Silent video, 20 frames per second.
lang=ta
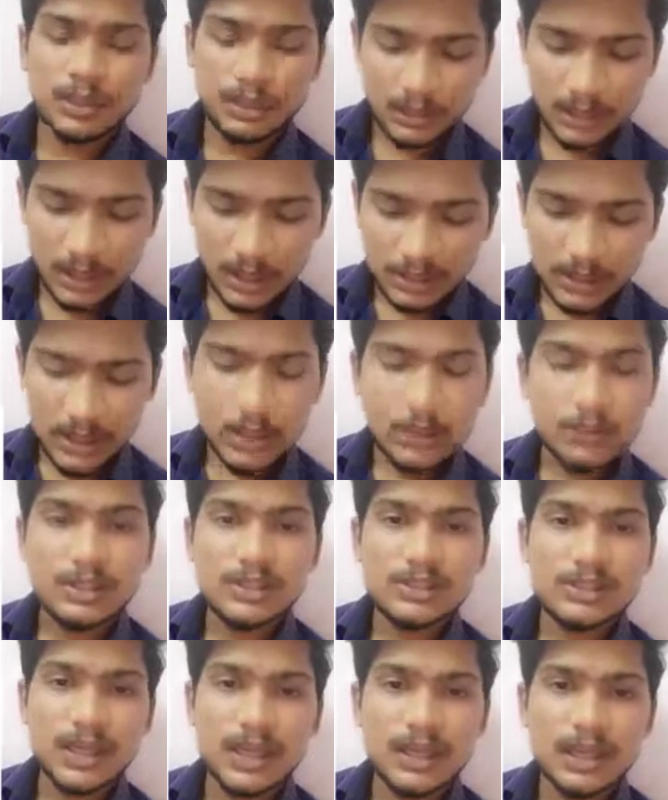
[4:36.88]
அரசாங்கம் வந்து
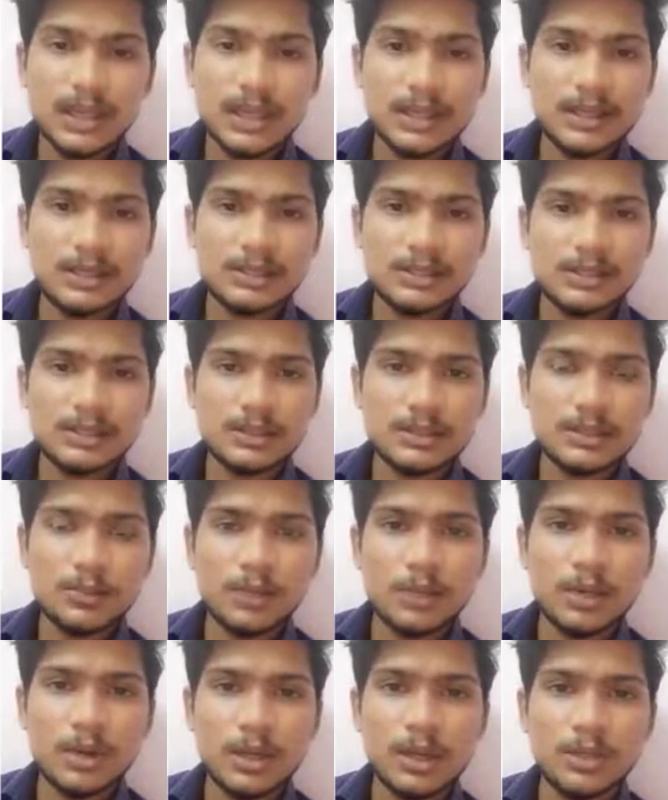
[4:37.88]
சரண்டர் ஆயிடுச்சு இந்த
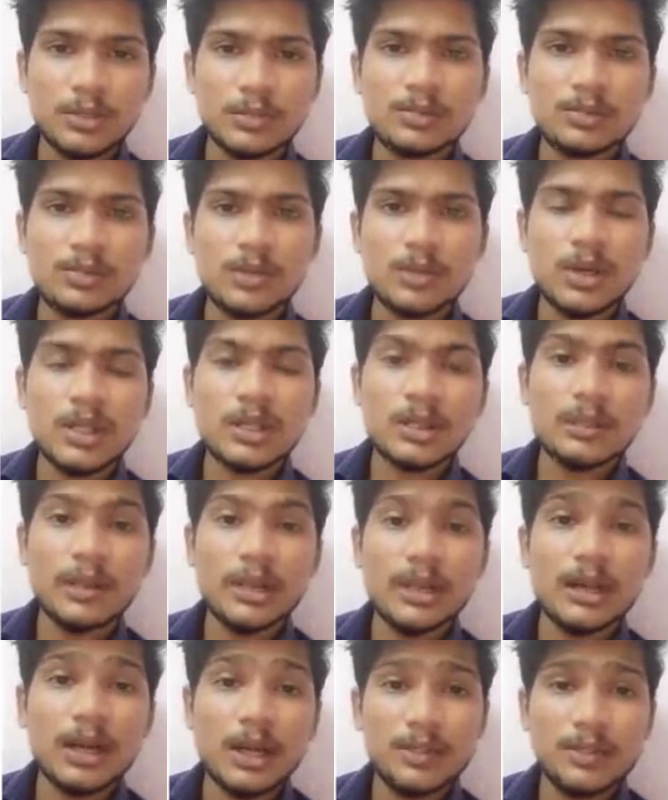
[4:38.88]
போரில் அப்படின்னு சொன்னோடனே அந்த
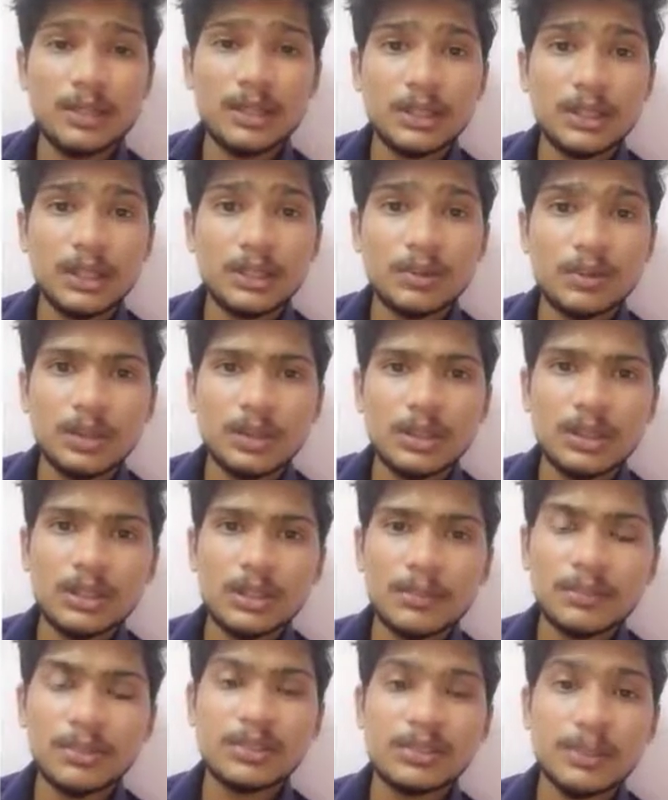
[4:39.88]
பையனுக்கு அப்போ தான் தெரிய
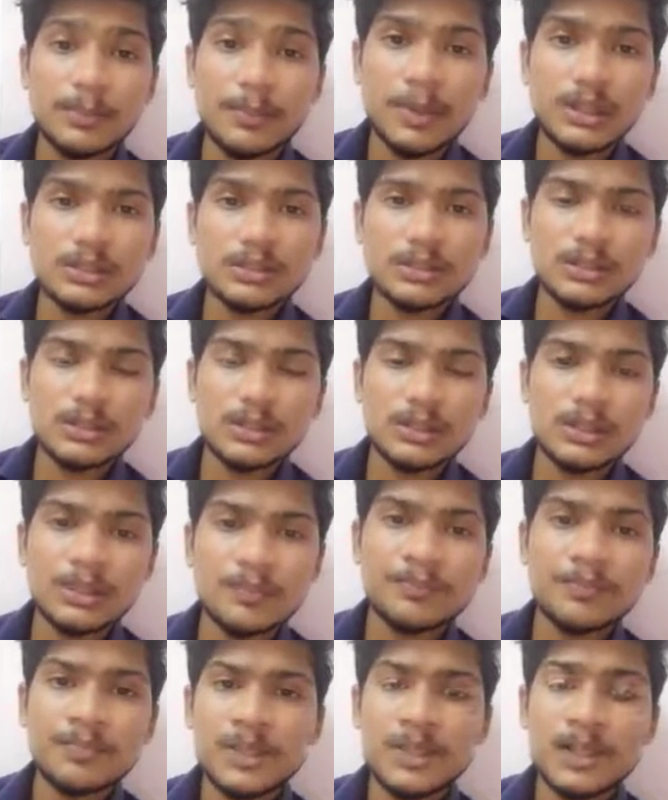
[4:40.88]
நம்ம ஜப்பானீஸ்
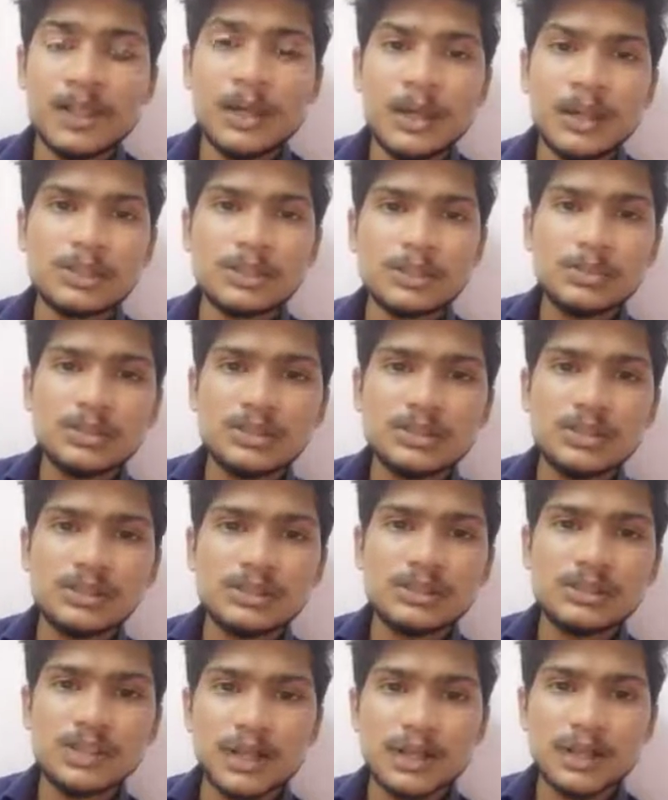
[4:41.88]
அரசு வந்துட்டு
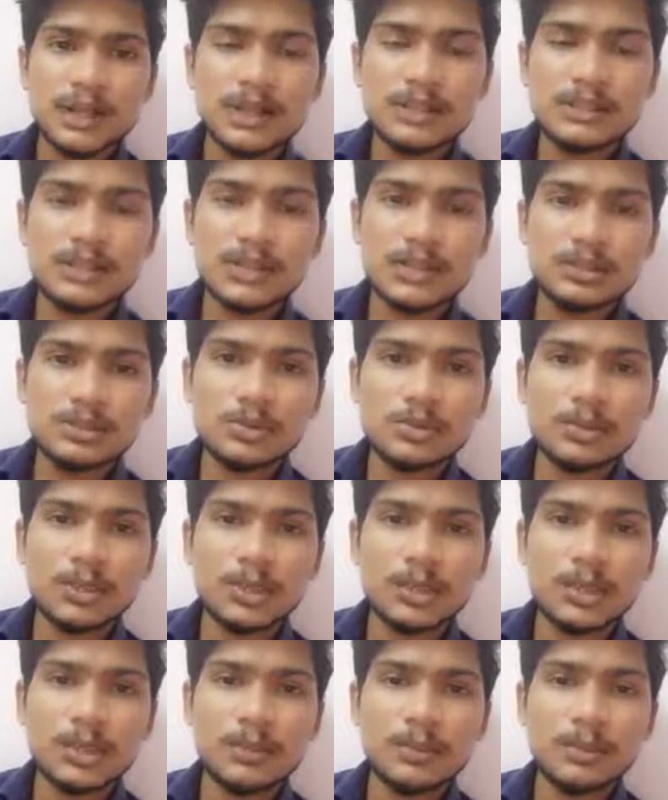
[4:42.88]
சரண்டர் ஆயிடுச்சு என்ன
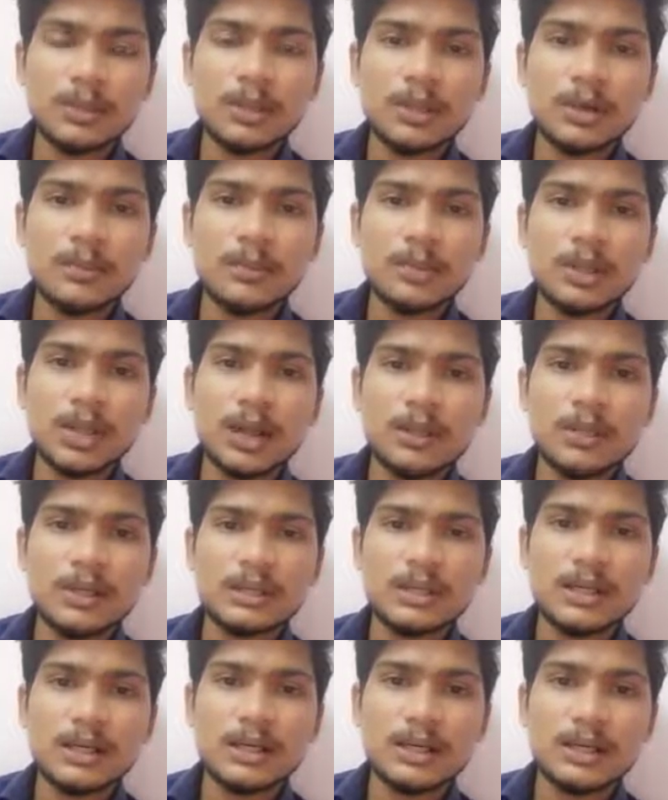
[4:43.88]
சொல்கிறீங்க அப்படின்னு கேட்கும்போது ஆமாம்
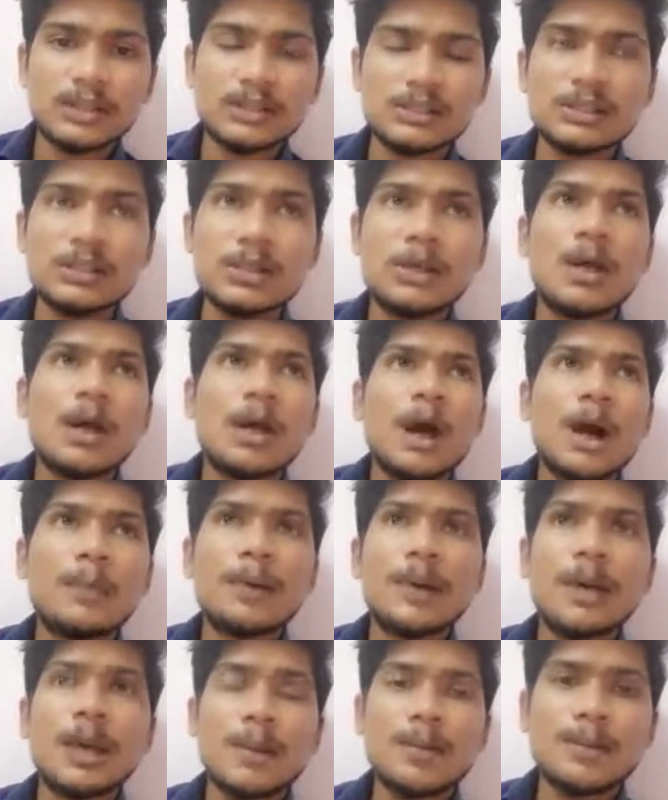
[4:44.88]
சரண்டர் ஆயிடுச்சு அப்போ
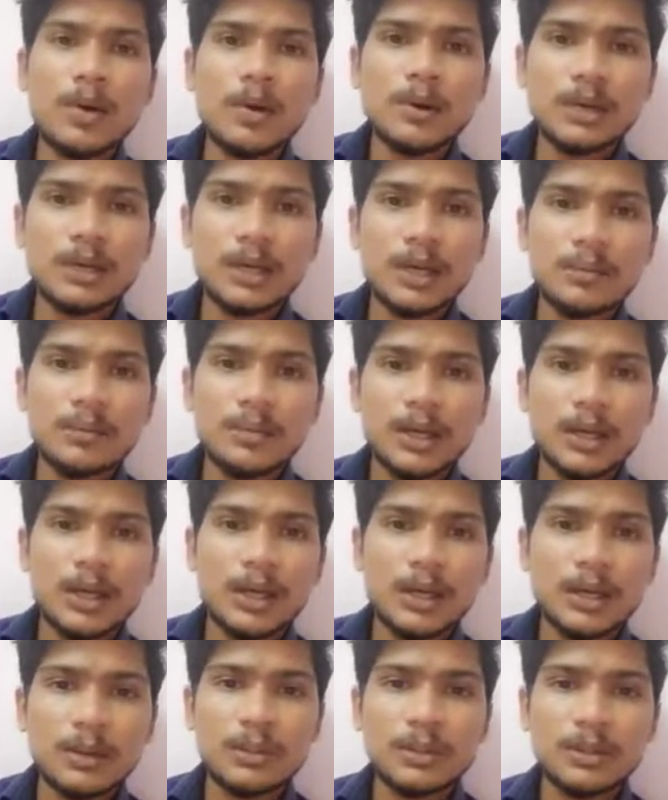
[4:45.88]
எங்கள் அப்பாவோட நிலைமை
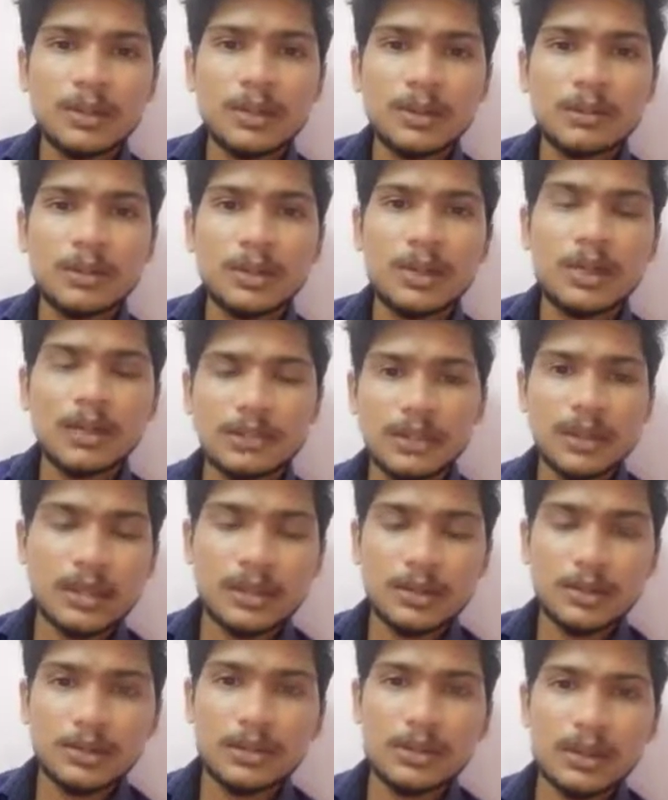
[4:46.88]
என்ன அப்படின்னு கேட்கும்போது அதெல்லாம்
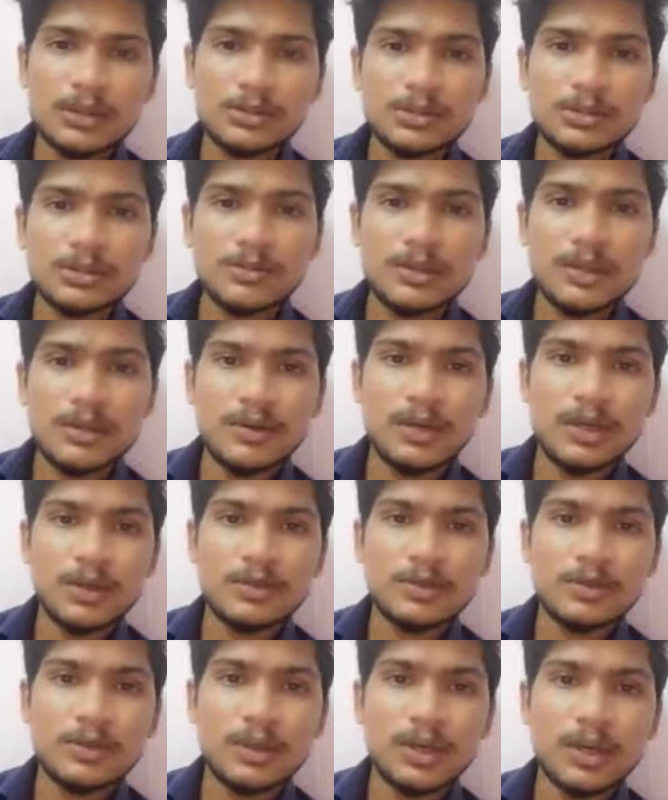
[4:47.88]
தெரியாது போடான்னு சொல்லி வெளியே வரட்டி
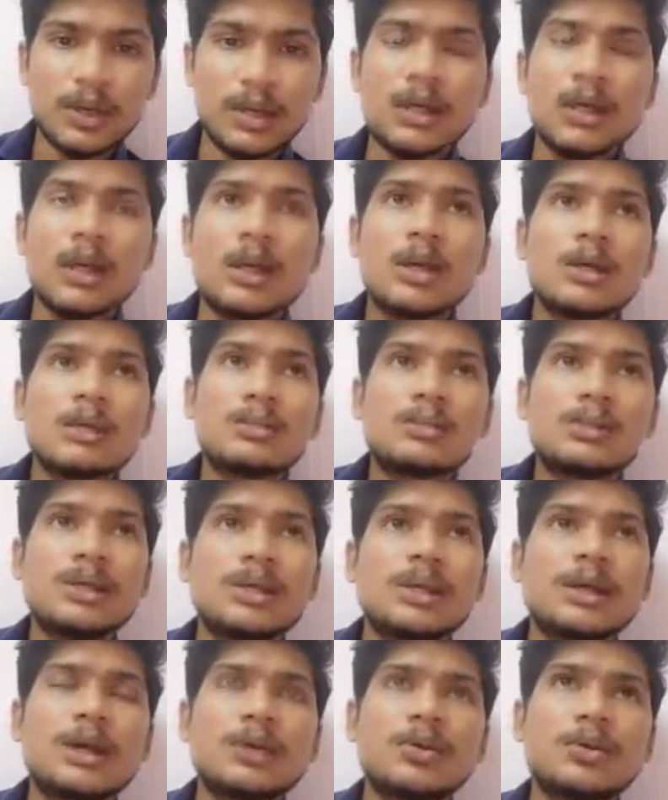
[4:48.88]
விட்டுருவாங்க சரி
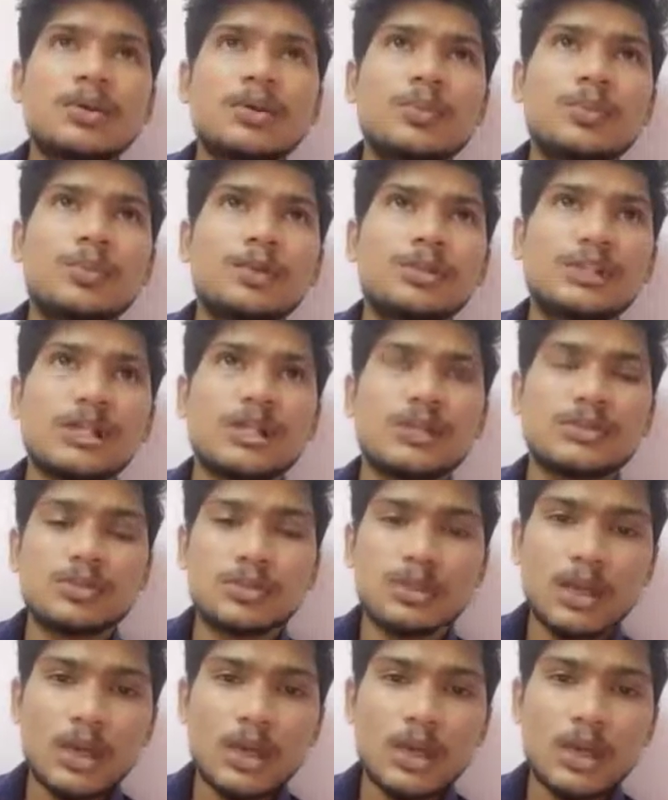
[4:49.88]
ஐயோ போச்சுடான்னு சொல்லிட்டு